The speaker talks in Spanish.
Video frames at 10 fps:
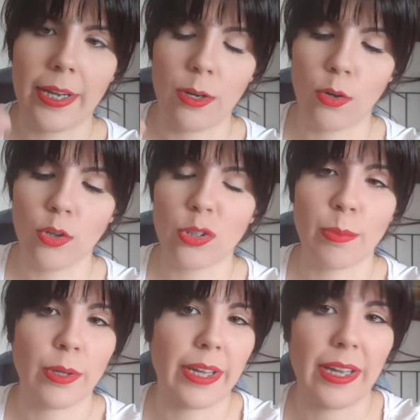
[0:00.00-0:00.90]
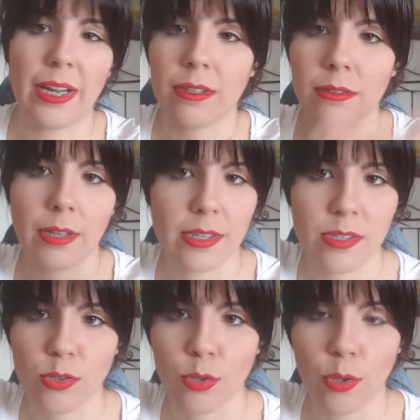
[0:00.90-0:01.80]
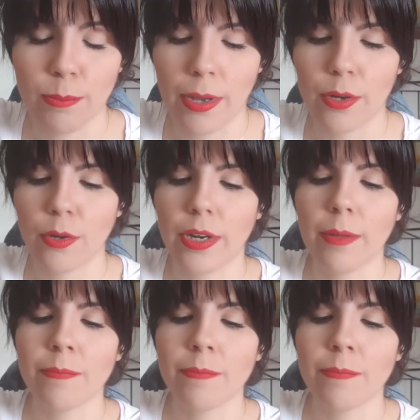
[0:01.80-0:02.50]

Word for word: los otros porque eran casi todos marrones.